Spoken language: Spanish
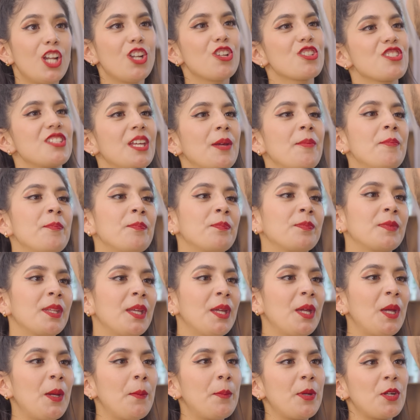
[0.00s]
Lo sé,
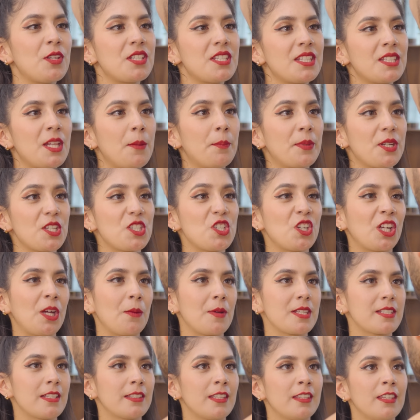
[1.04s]
pero ese es el precio que
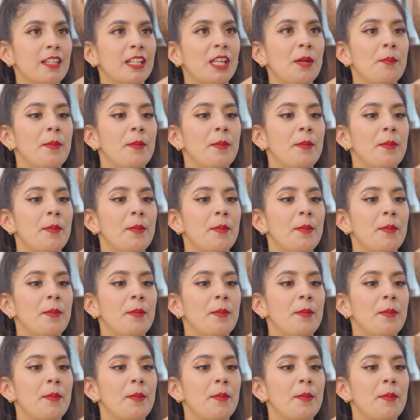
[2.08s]
vas a tener que